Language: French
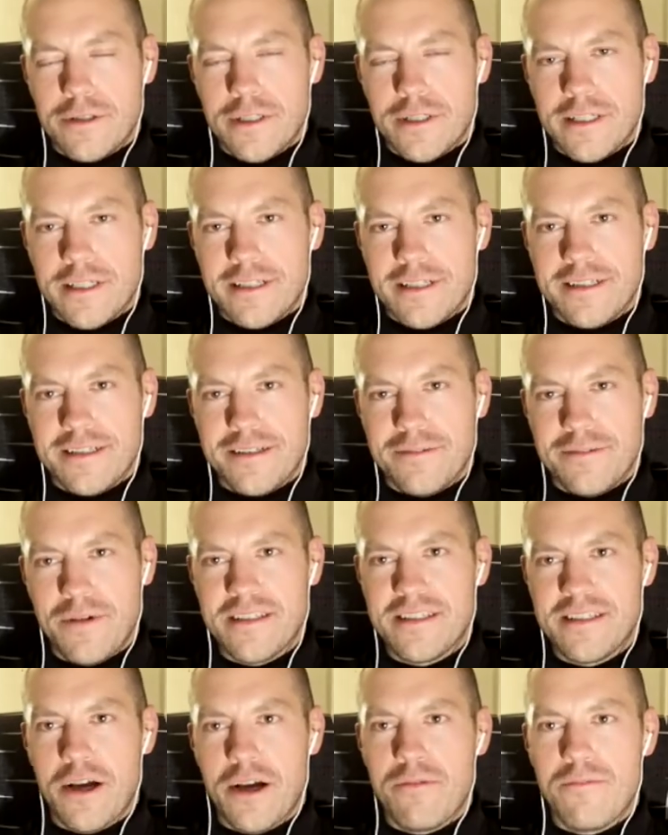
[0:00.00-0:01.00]
Oui, mais
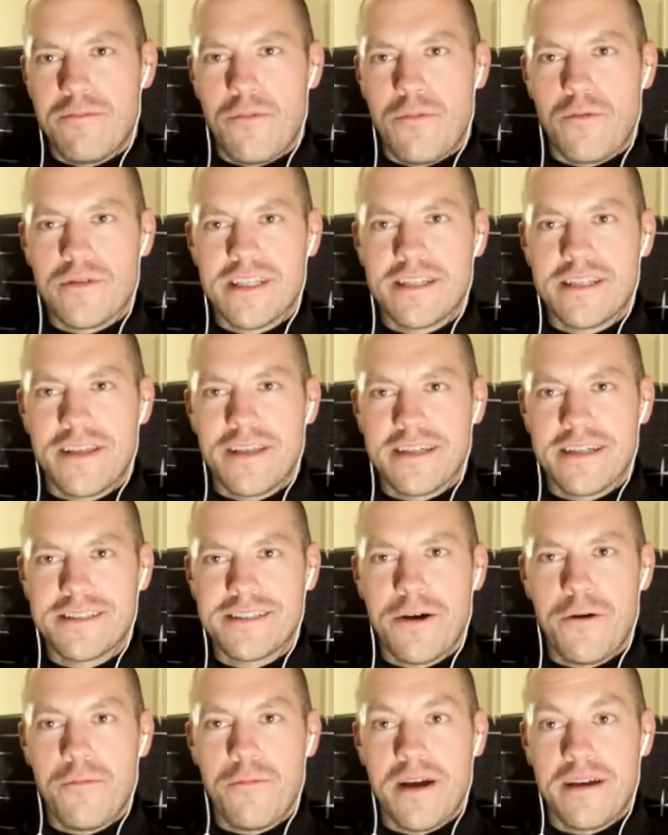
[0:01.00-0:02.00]
c'est comme poser une
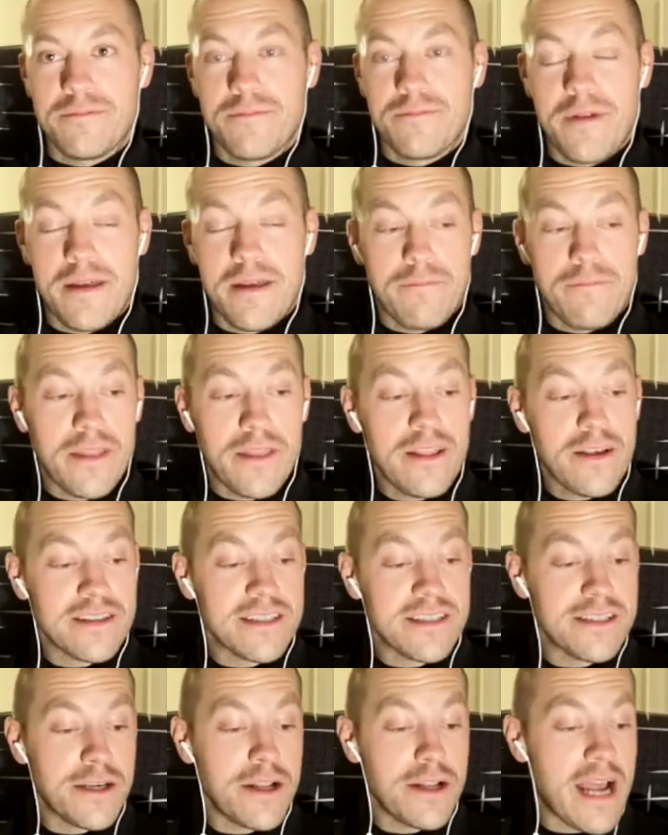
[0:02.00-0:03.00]
question, mais, peut-être que
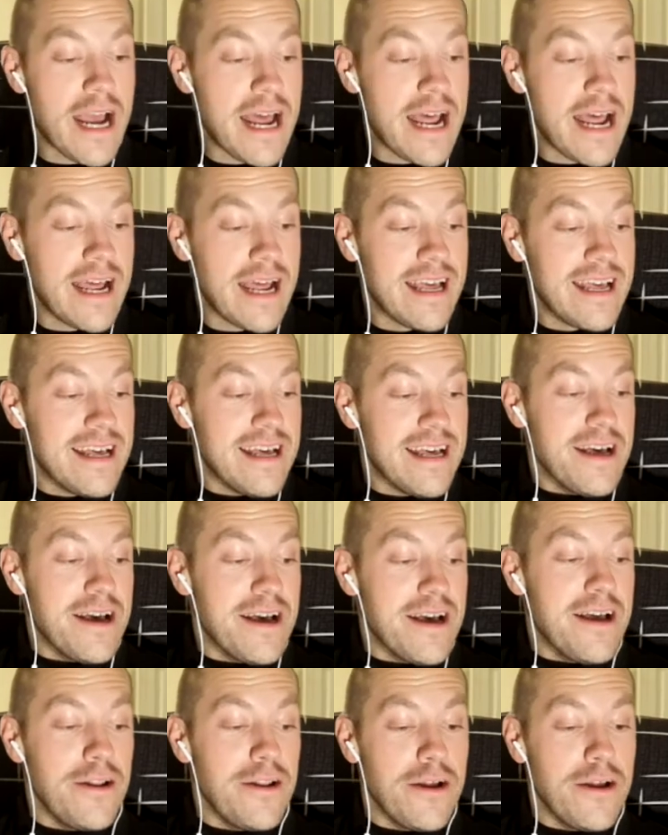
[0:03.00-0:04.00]
c'est ça
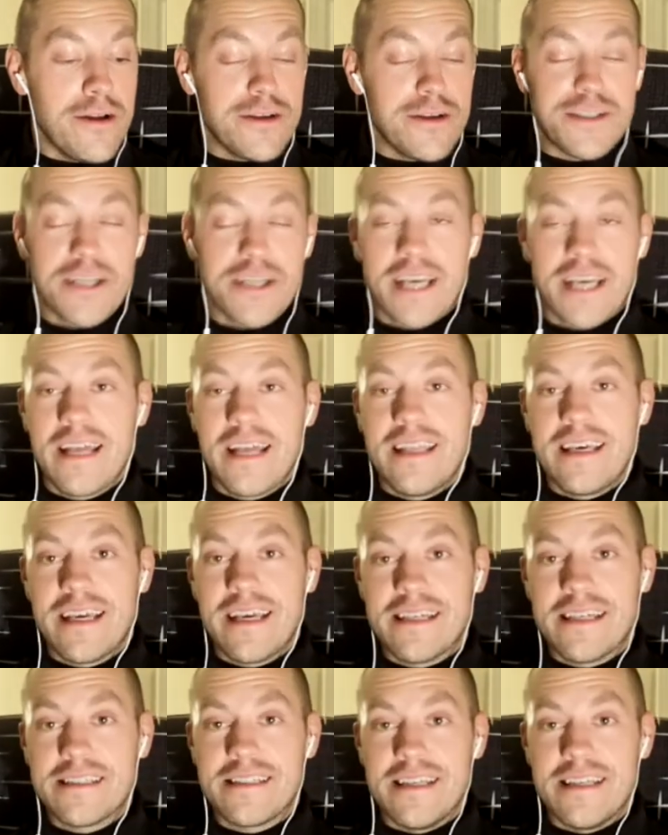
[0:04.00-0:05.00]
le, secret des,
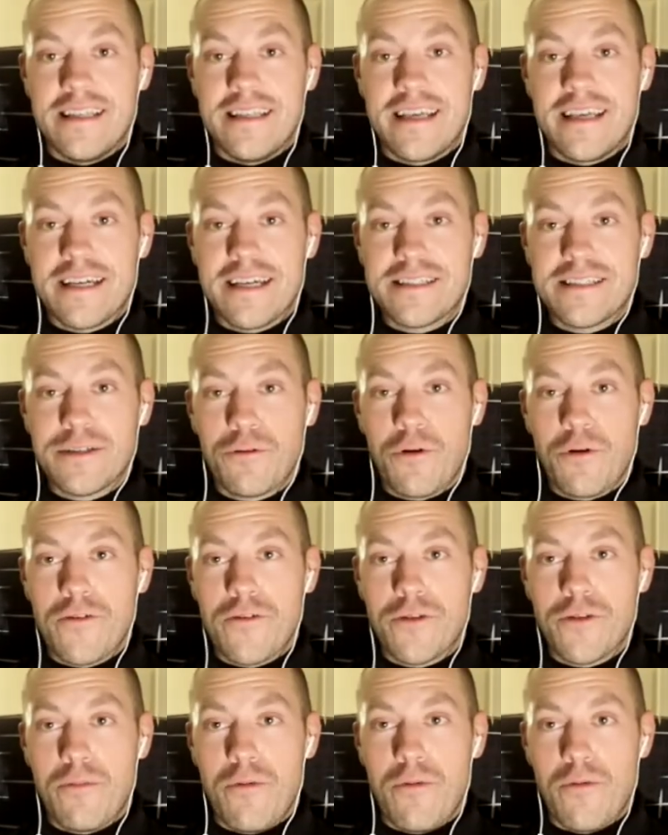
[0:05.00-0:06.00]
questions qu'on va
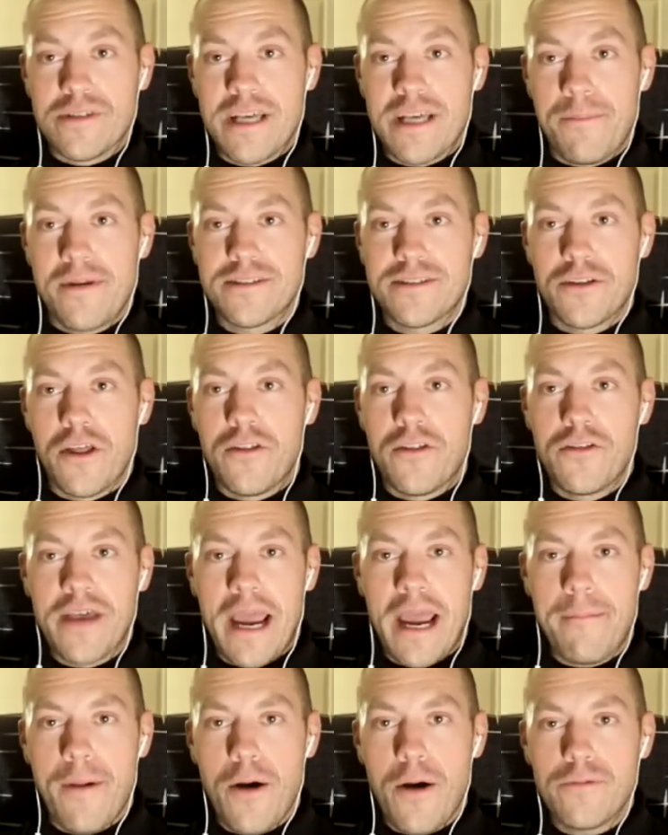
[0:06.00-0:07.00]
te reposer. À place de donner une
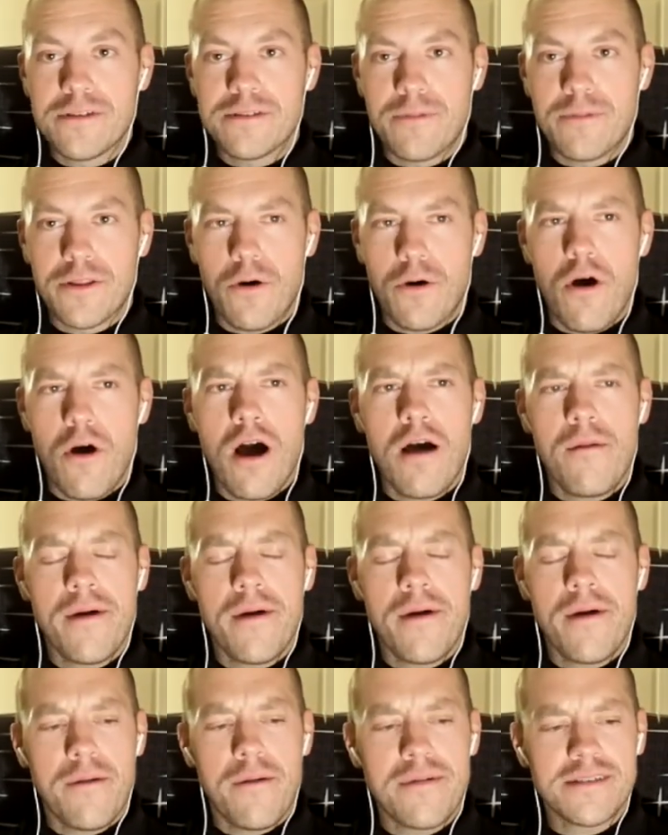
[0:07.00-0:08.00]
réponse, mettons Ah, mais
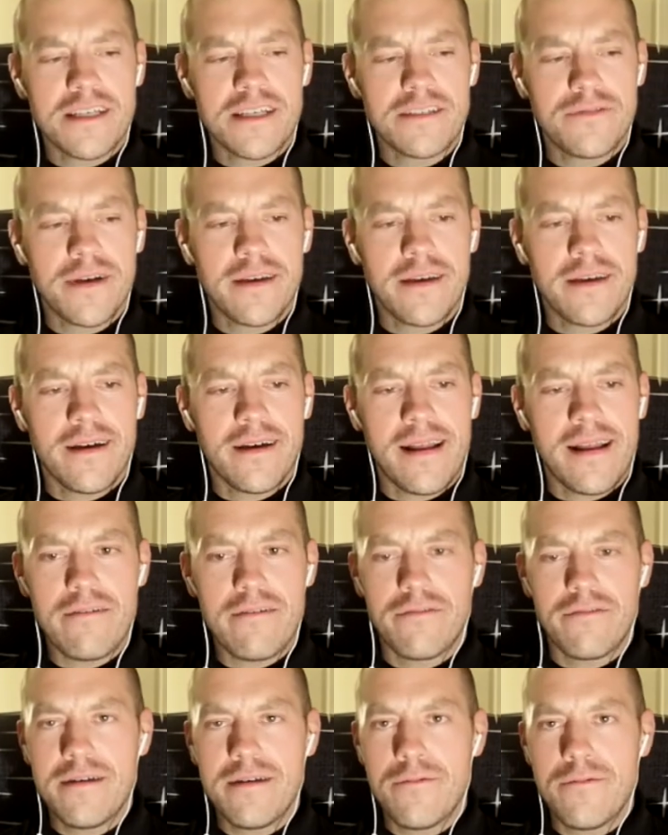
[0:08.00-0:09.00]
comment ça se fait que la
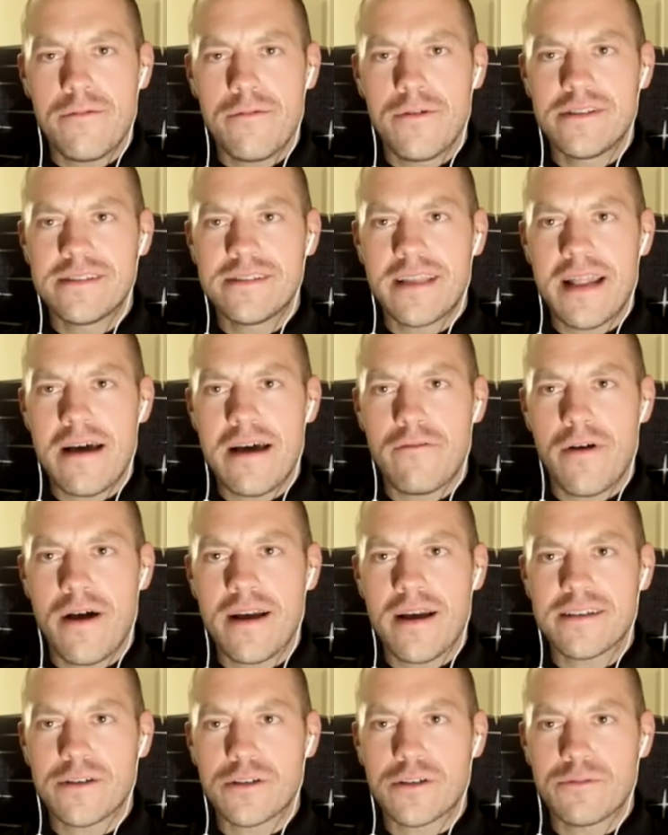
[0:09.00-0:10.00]
fille me, dit telle affaire,
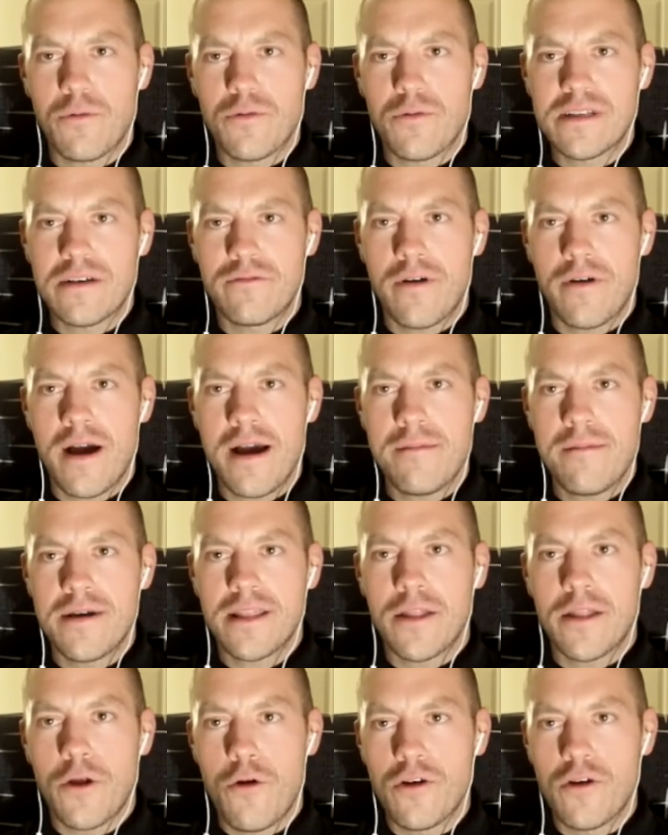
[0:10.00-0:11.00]
qu'est-ce que je posais faire Mais
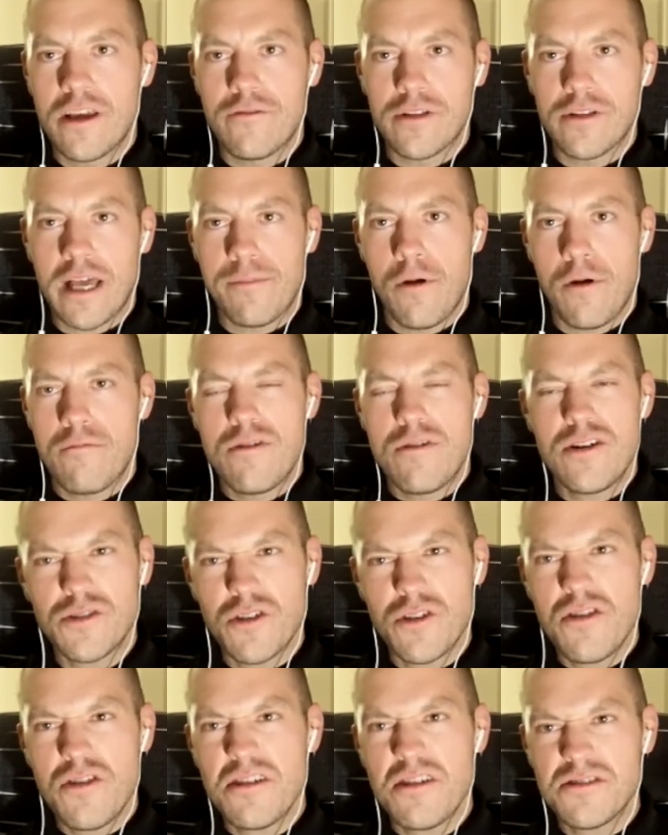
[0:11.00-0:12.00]
t'en as un qui va te répondre Mais c'est
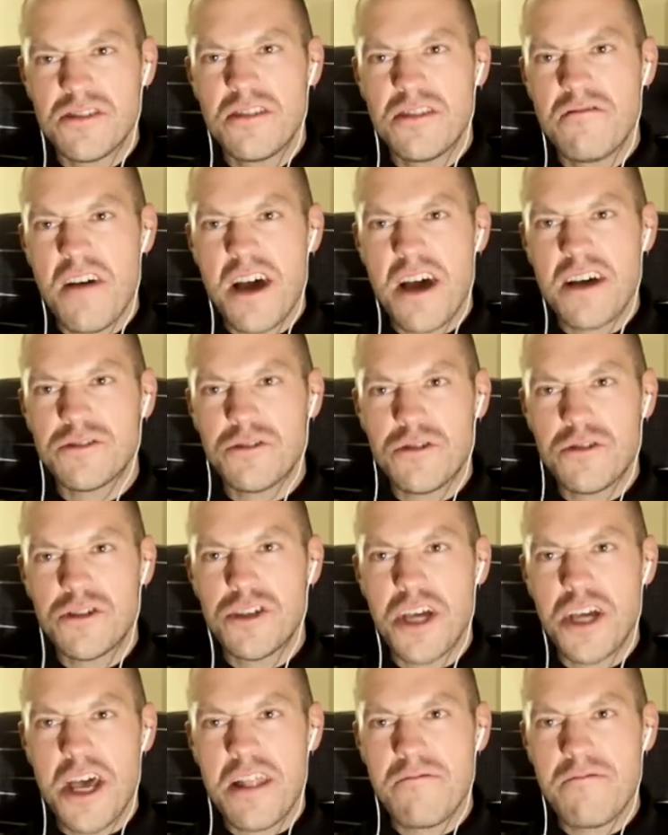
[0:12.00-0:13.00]
une petite vache, c'est une
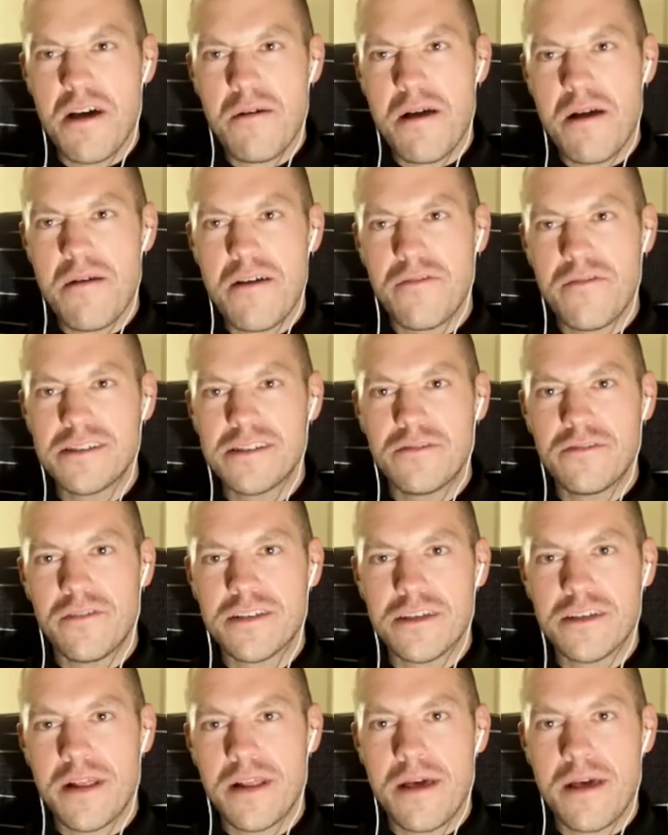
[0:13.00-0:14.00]
chienne, vas-y, fais ça, »